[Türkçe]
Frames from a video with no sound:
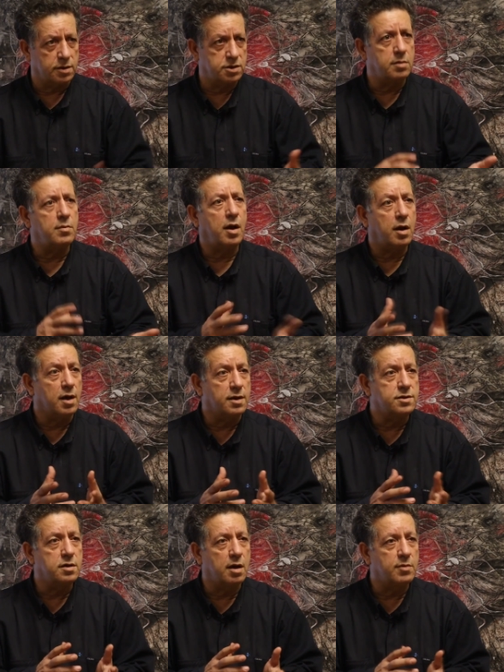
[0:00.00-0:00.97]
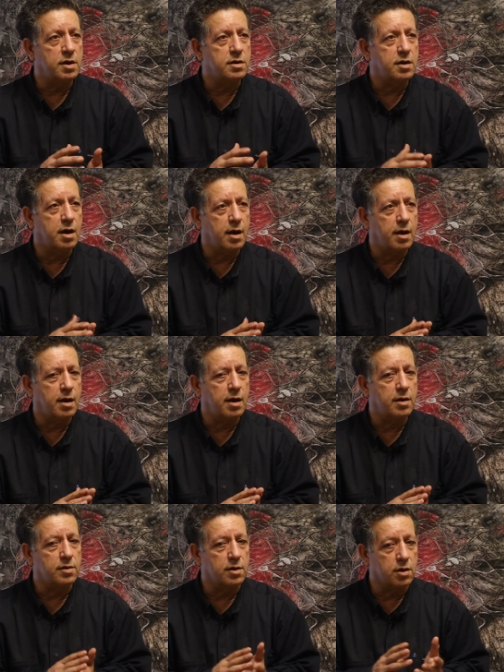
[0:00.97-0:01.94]
Latin, Latin
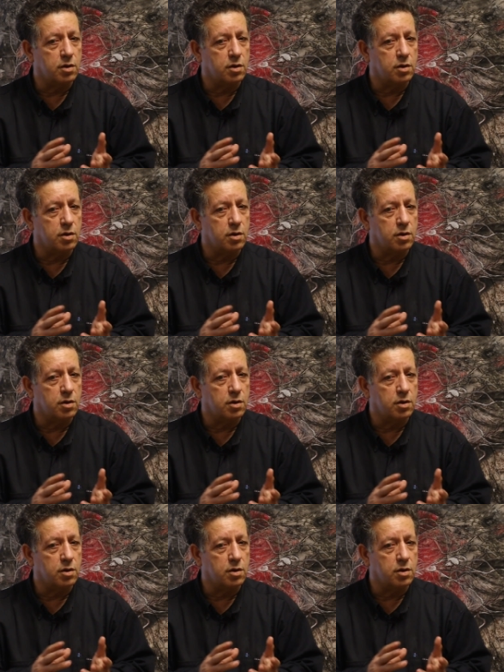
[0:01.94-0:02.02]
Amerika'ya e,